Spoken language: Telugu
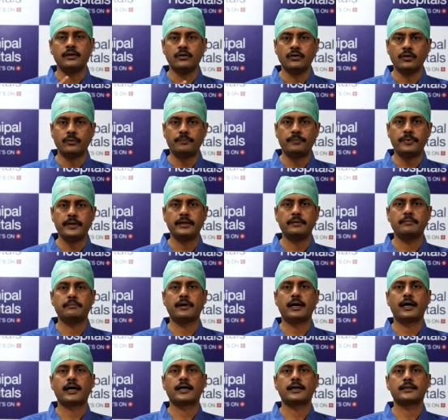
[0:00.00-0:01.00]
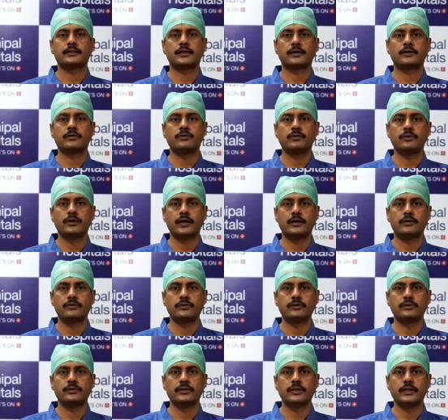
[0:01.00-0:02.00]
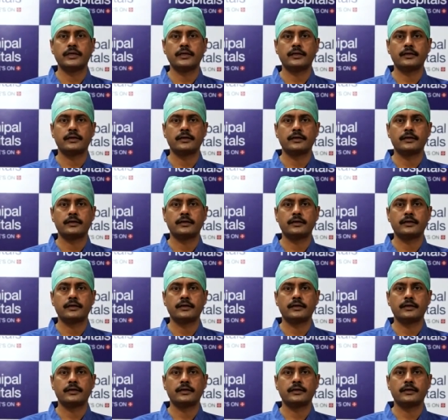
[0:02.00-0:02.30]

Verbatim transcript: నొప్పి బాగా తక్కువగా ఉంటుంది